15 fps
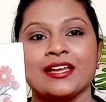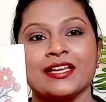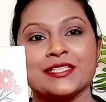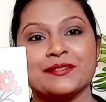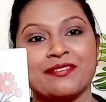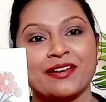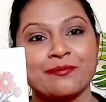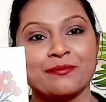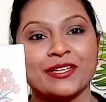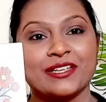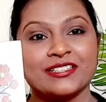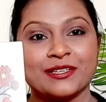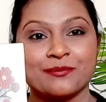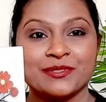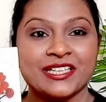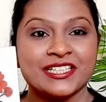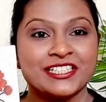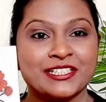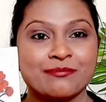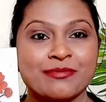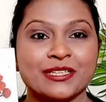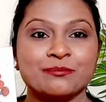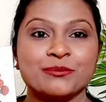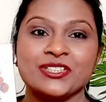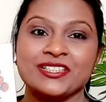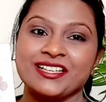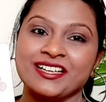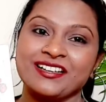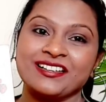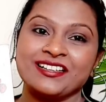इस फ्रेम की सबसे अच्छी बात मुझे
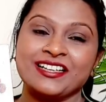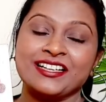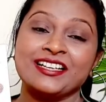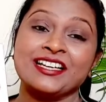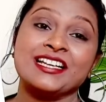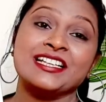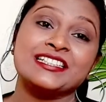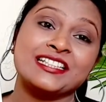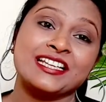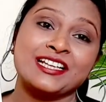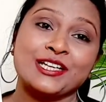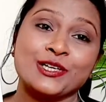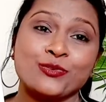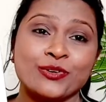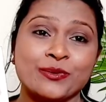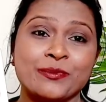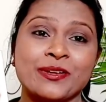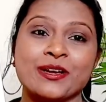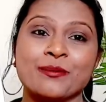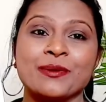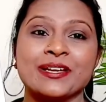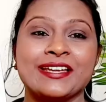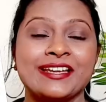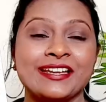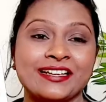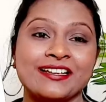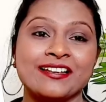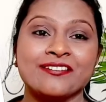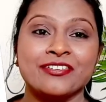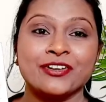ये लगी कि इसके लिए कोई भी हमें खील
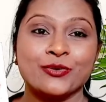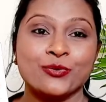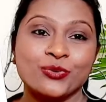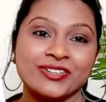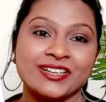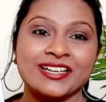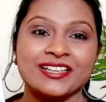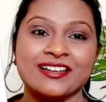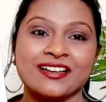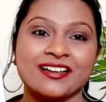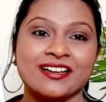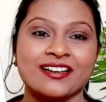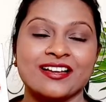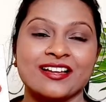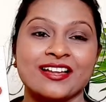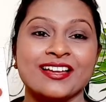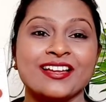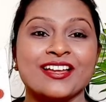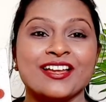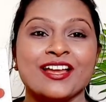या फिर हुक नहीं लगाना है